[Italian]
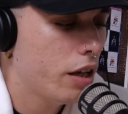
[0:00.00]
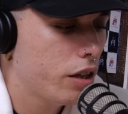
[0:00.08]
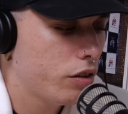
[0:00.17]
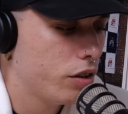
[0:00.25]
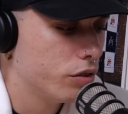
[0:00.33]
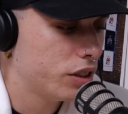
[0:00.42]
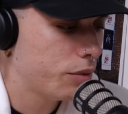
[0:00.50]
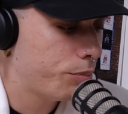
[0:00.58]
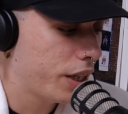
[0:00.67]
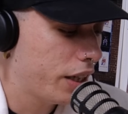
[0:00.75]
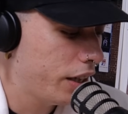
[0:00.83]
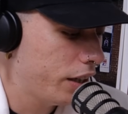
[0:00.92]
Io dico
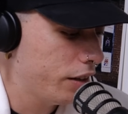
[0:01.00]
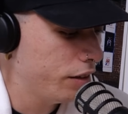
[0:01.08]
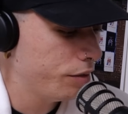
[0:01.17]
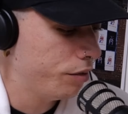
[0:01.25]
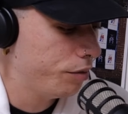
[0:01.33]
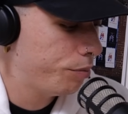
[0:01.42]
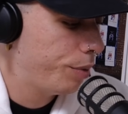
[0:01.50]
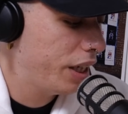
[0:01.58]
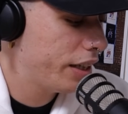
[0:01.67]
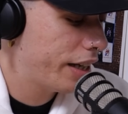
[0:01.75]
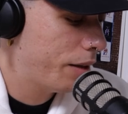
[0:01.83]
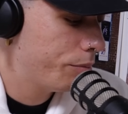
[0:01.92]
sempre che per
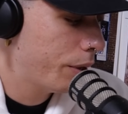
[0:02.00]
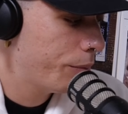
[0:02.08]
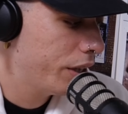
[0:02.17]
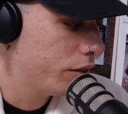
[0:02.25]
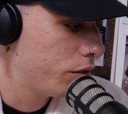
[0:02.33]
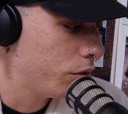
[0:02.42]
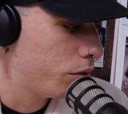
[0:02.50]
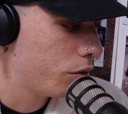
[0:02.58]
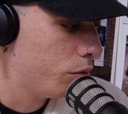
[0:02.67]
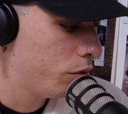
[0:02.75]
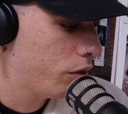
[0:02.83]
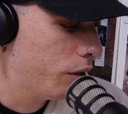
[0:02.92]
il cambiamento,
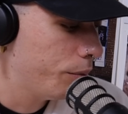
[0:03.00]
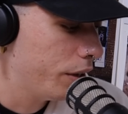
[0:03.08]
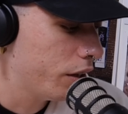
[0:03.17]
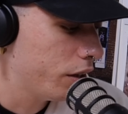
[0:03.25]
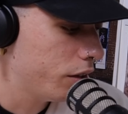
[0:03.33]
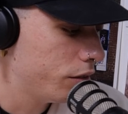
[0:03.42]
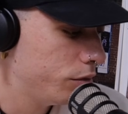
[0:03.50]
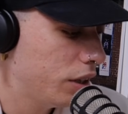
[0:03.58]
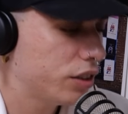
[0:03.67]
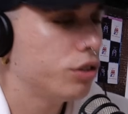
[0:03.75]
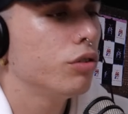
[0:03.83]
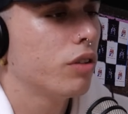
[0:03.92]
comunque per
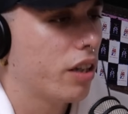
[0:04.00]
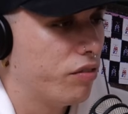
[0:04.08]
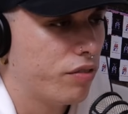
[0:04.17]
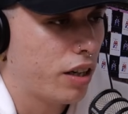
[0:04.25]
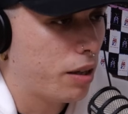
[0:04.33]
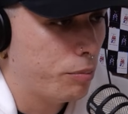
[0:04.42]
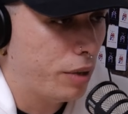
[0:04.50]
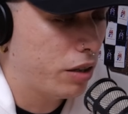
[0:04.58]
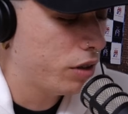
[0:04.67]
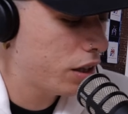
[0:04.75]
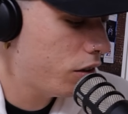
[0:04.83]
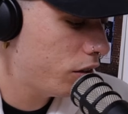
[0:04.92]
un'azione che fa cambiare
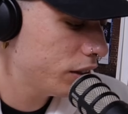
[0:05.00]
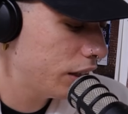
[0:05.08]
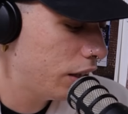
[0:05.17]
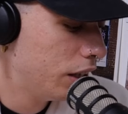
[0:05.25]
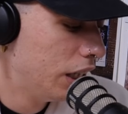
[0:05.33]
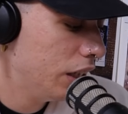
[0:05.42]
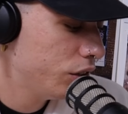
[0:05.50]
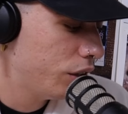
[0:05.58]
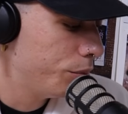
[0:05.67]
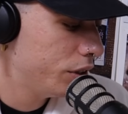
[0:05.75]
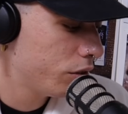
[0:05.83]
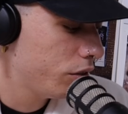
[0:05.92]
una cosa, c'è cioè
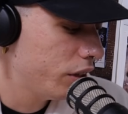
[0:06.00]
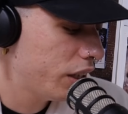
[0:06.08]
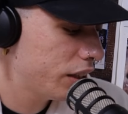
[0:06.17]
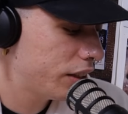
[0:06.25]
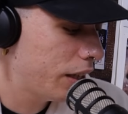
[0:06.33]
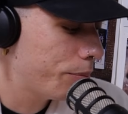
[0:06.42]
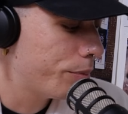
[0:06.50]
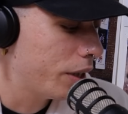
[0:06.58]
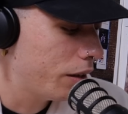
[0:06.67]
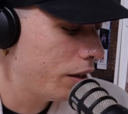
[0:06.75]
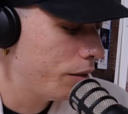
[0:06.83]
bisogno di tre step.